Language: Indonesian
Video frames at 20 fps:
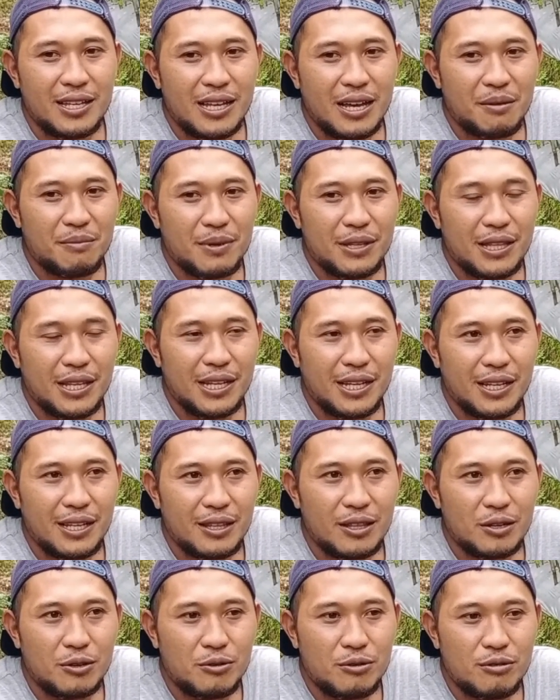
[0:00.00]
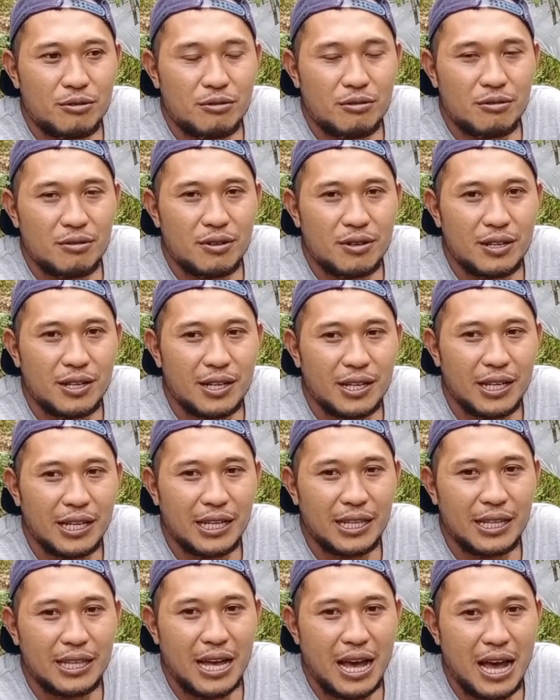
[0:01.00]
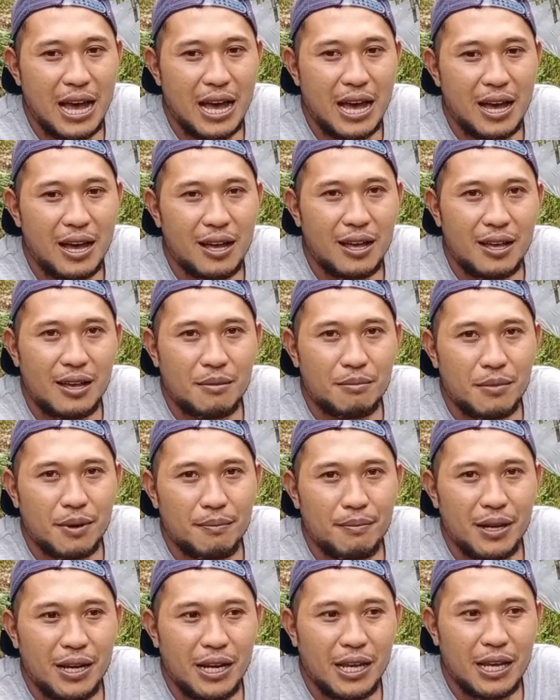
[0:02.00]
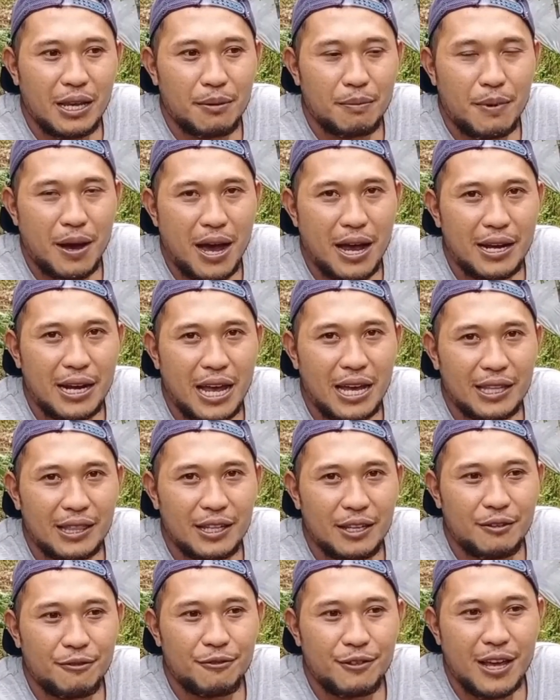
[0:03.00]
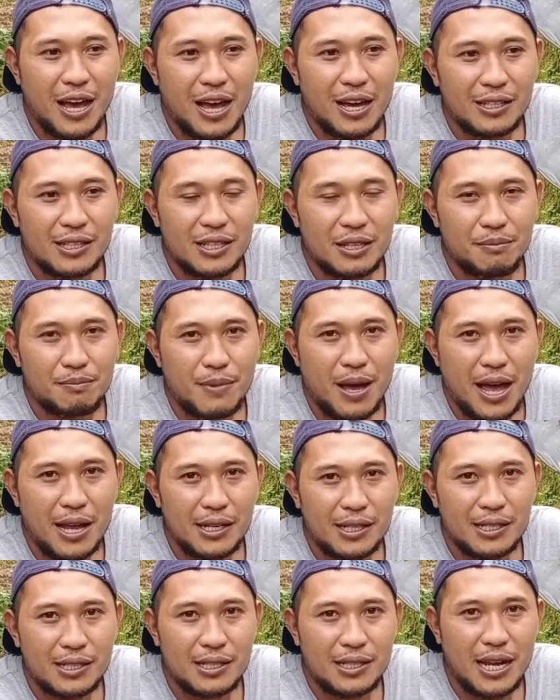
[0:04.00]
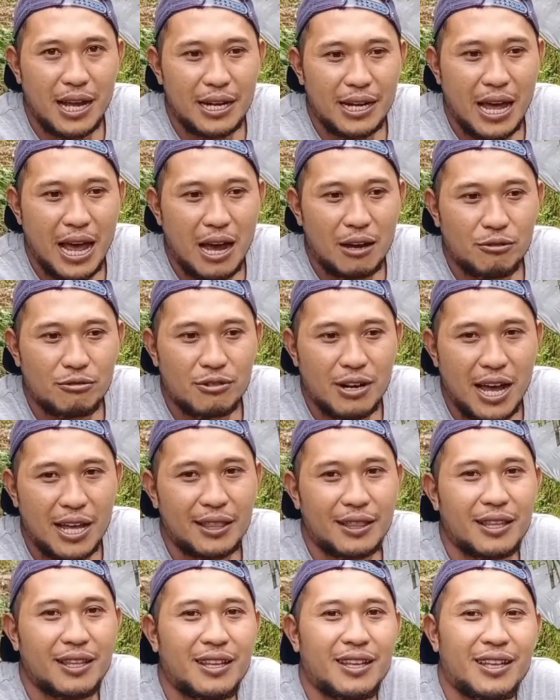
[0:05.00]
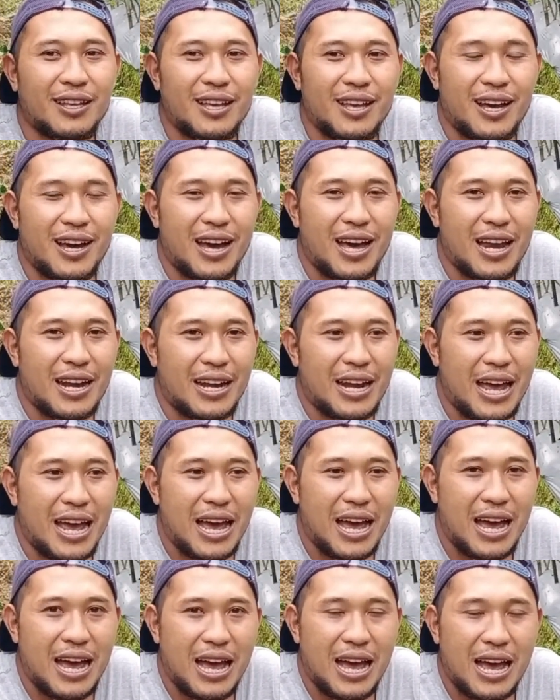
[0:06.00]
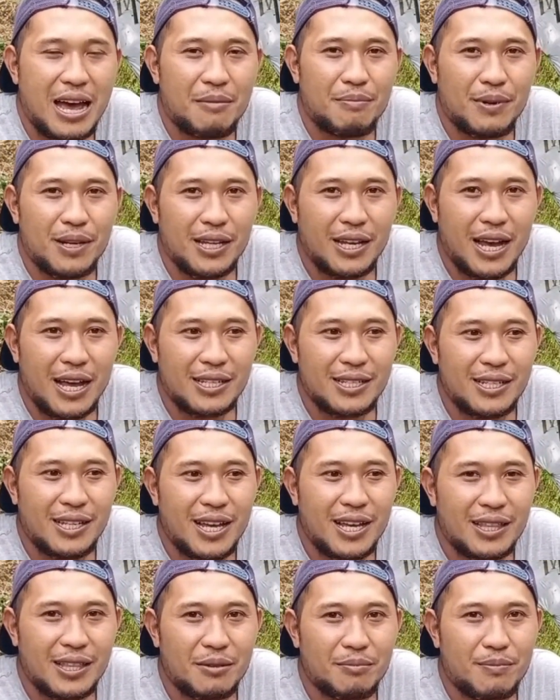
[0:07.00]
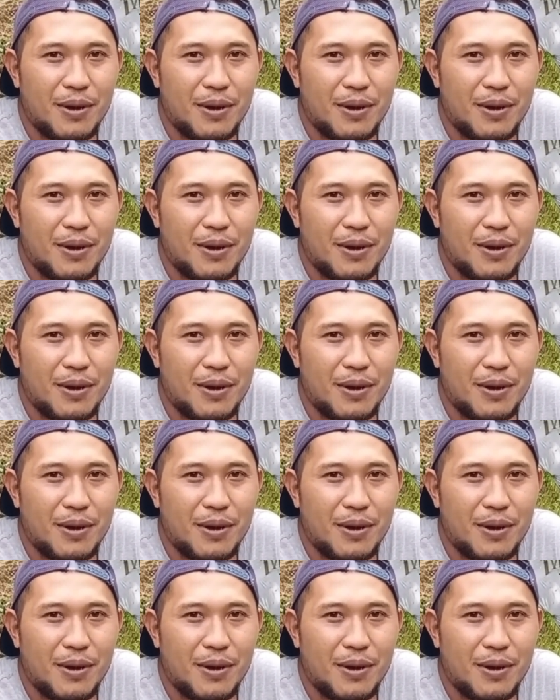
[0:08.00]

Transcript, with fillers: yang penting itu kita memilih bahan aktif yang tepat dan akurat. Karena aplikasi yang